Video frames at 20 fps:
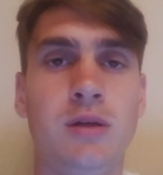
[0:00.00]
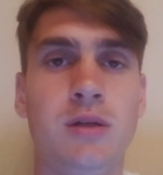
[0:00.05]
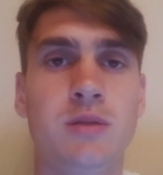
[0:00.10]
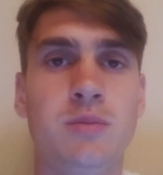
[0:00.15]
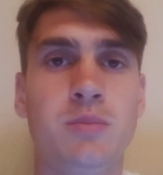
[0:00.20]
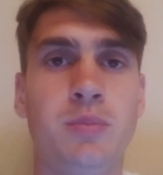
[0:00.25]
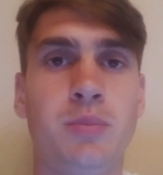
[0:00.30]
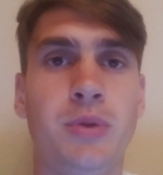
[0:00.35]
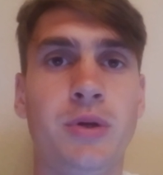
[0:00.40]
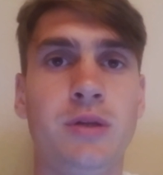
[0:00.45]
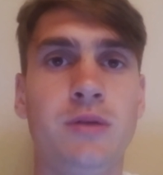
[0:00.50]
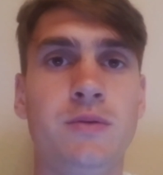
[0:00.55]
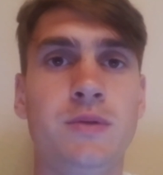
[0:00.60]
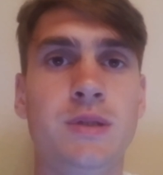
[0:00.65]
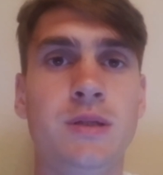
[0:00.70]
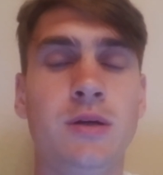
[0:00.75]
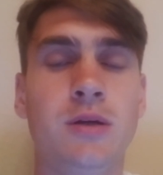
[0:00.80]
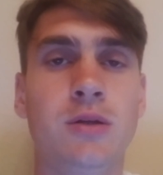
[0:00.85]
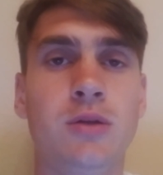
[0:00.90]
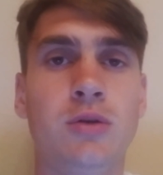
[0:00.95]
есть
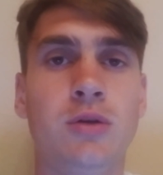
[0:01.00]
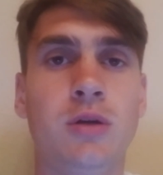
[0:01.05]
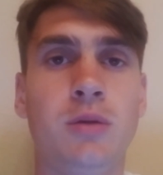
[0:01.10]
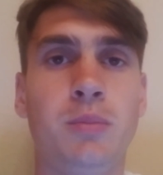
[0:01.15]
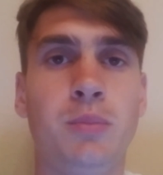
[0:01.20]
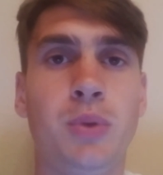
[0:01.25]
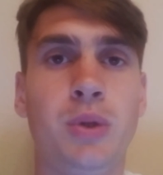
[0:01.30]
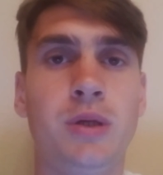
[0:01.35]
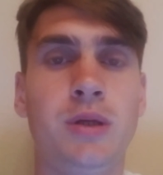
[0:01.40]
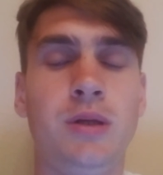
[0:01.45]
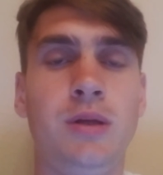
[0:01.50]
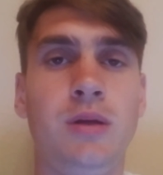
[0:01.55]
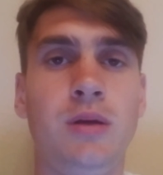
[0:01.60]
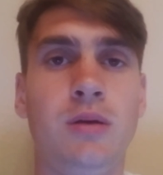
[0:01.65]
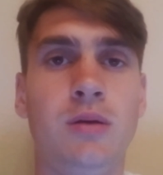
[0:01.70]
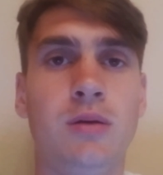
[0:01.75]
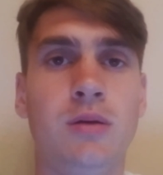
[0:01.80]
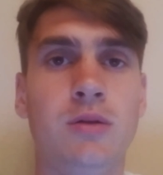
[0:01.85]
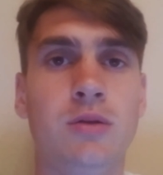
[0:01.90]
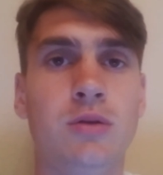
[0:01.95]
продавцы, которые
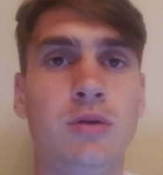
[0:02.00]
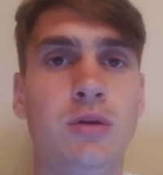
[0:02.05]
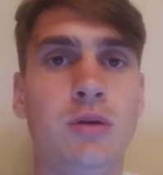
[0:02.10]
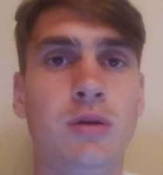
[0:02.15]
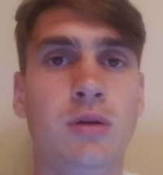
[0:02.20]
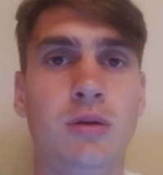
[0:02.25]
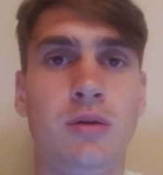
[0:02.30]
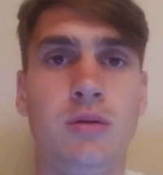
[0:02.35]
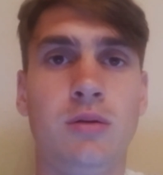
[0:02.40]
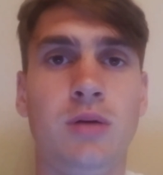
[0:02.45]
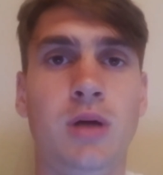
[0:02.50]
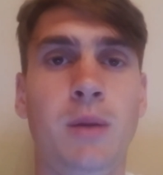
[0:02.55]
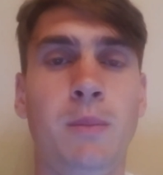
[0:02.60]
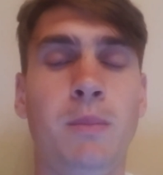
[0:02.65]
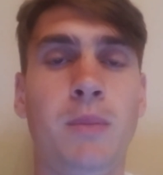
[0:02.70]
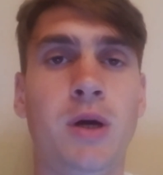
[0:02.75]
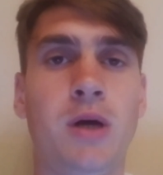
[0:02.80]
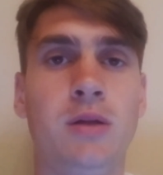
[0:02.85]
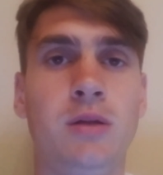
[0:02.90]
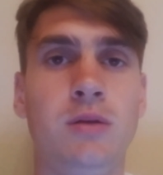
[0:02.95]
плохие, которые
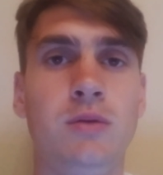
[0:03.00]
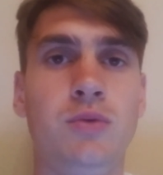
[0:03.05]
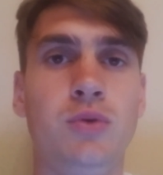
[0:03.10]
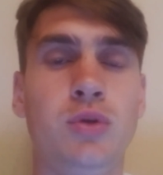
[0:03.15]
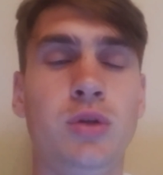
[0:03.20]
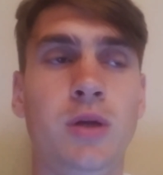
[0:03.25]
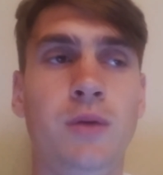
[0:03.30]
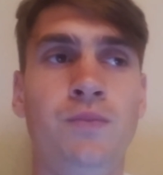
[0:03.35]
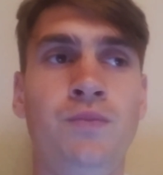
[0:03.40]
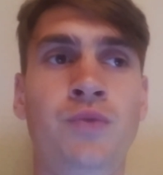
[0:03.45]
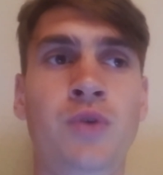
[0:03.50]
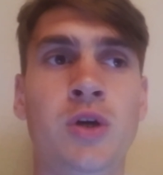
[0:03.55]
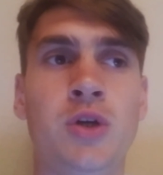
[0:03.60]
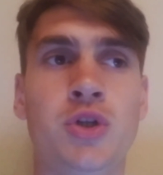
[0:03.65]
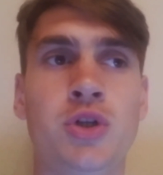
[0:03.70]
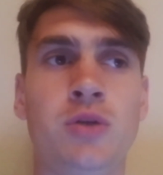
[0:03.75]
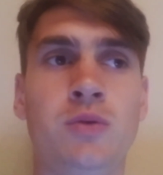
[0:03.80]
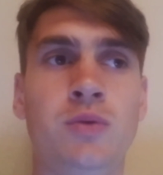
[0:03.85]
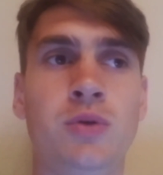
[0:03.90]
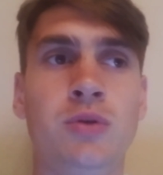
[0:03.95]
обманывают,
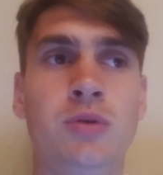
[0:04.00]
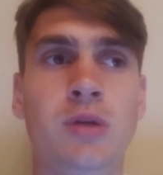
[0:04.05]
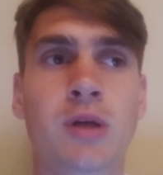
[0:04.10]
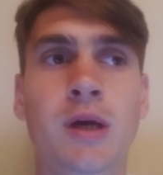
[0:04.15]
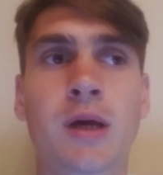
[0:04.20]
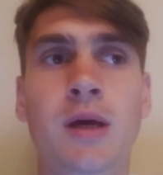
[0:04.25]
обвешивают,